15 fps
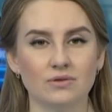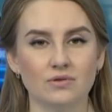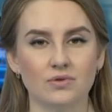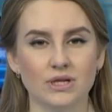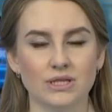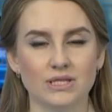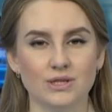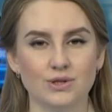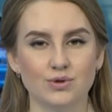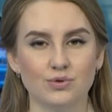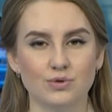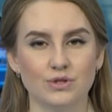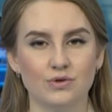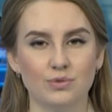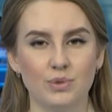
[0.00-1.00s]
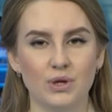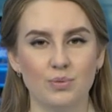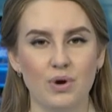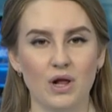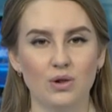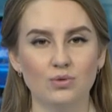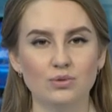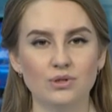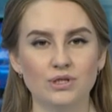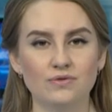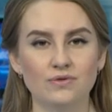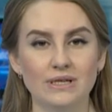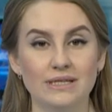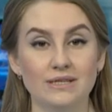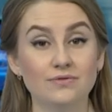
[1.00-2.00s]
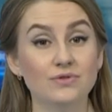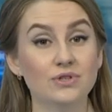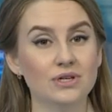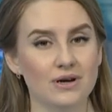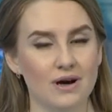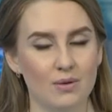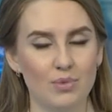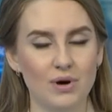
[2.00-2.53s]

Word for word: во Дворце искусств имени Малунцева и в ДК